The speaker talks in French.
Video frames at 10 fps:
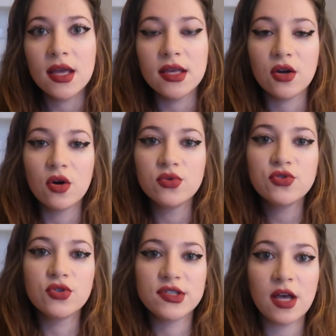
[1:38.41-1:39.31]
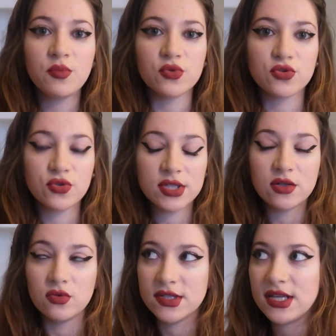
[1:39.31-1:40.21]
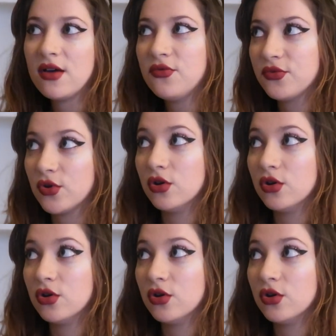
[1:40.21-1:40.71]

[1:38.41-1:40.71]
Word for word: et en plus de ça pour ceux qui le savent